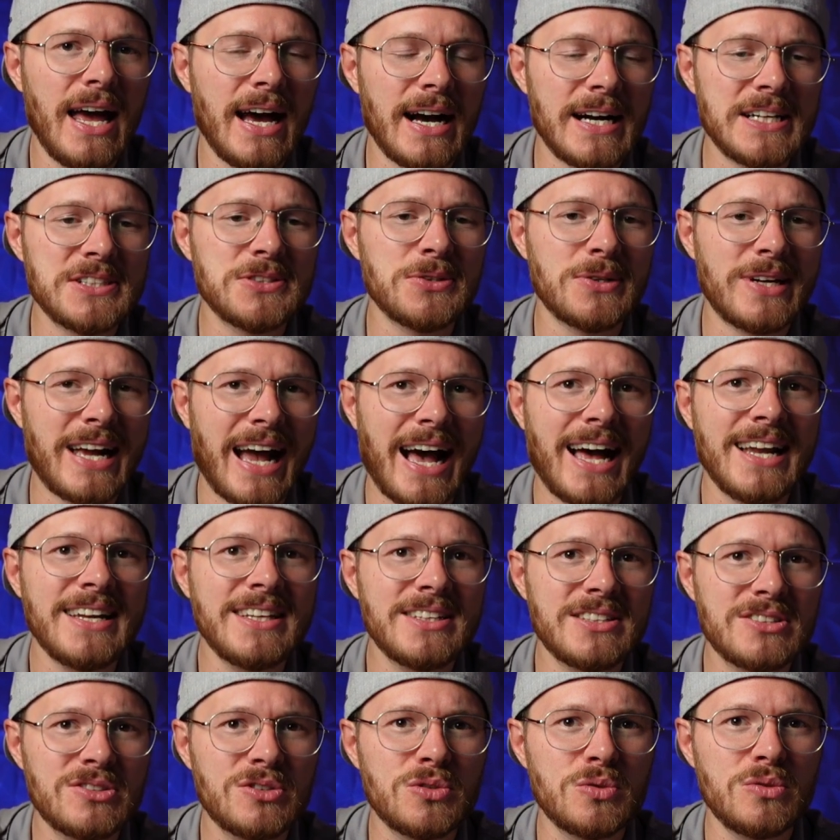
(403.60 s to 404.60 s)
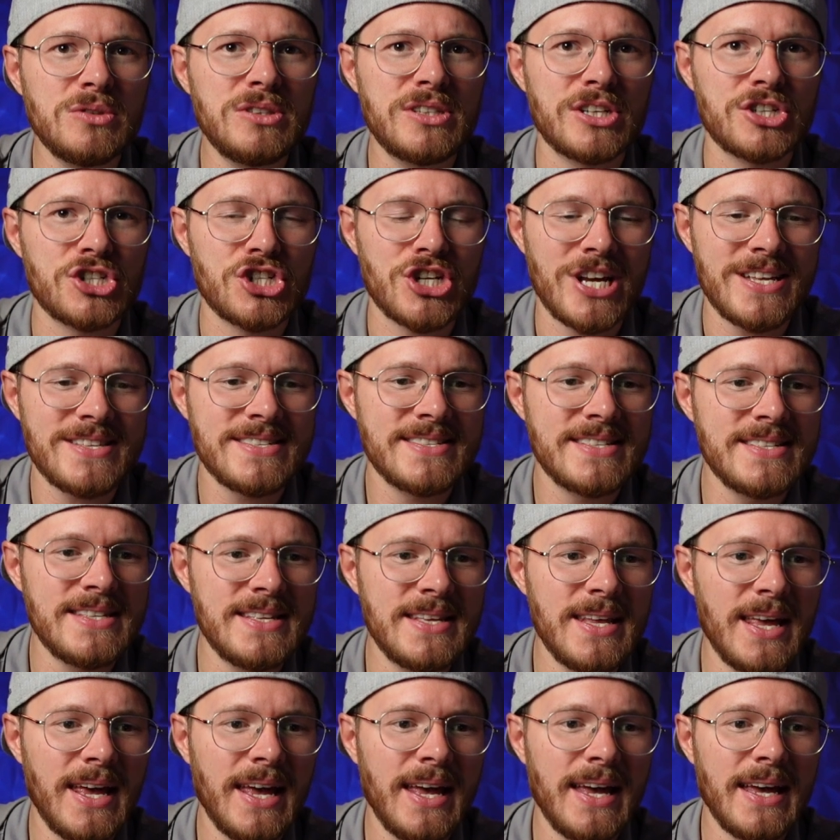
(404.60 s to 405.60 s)
also gar nicht zu
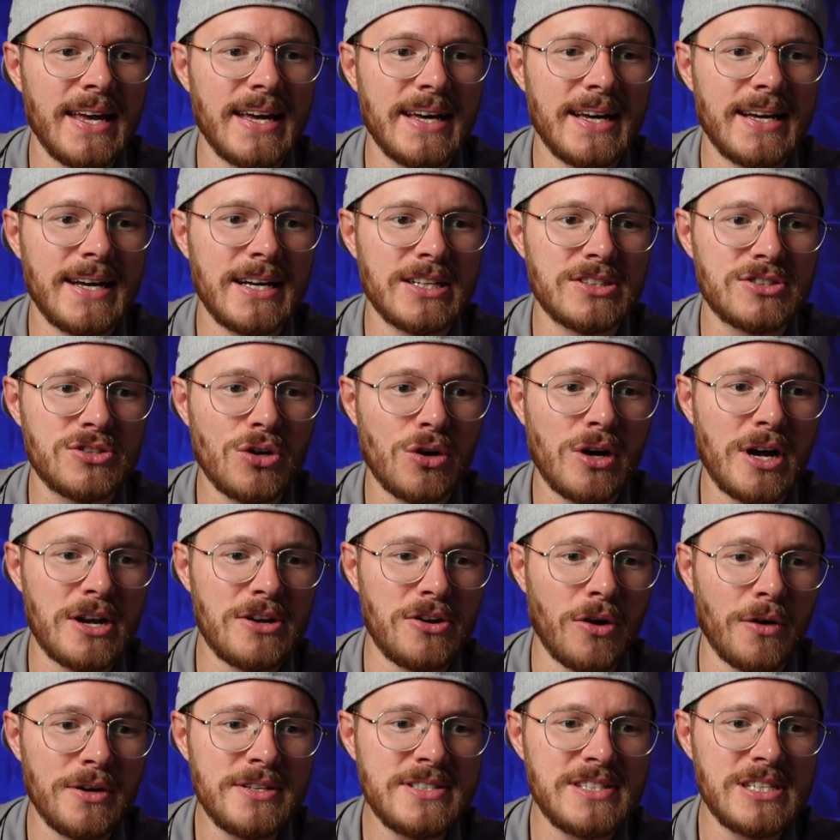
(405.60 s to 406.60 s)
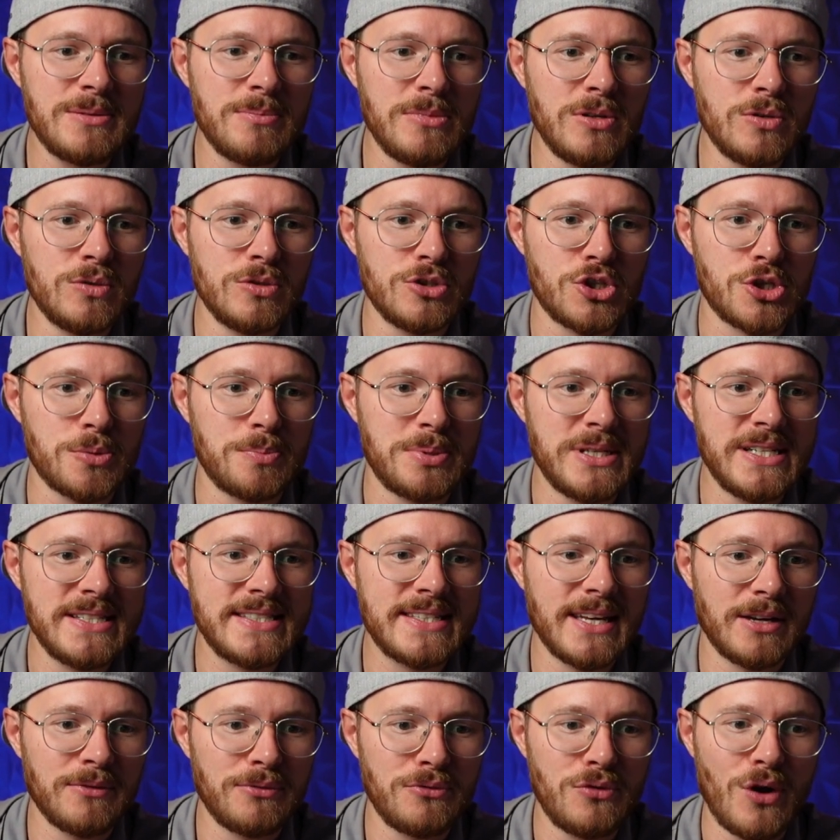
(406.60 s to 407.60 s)
unterschätzen. Äh, circa 90 Minuten
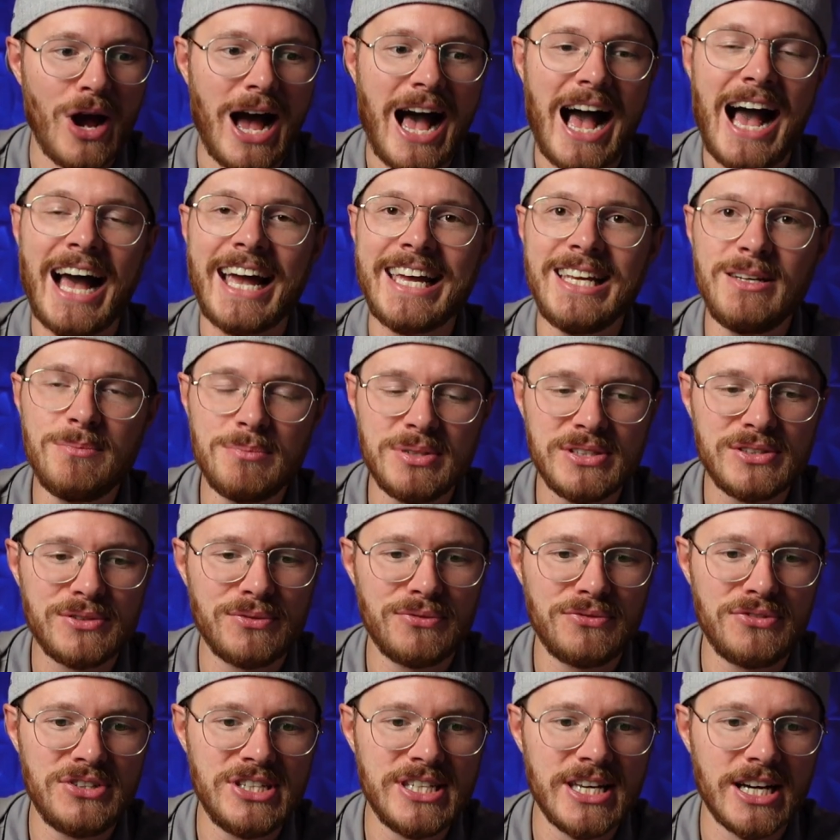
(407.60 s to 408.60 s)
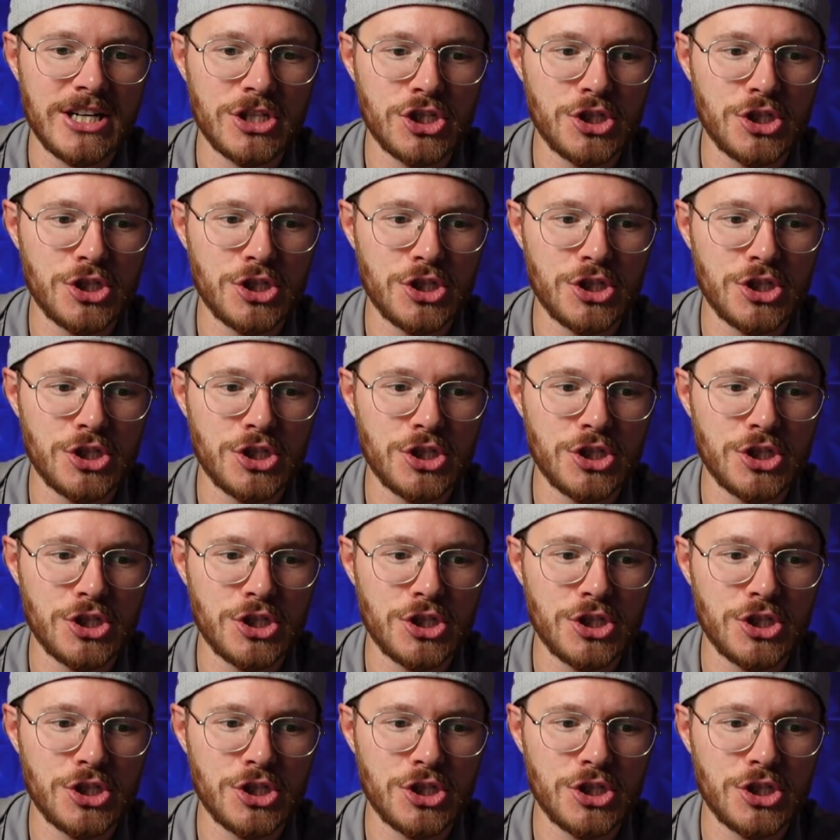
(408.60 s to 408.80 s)
Spielzeit für ein bis vier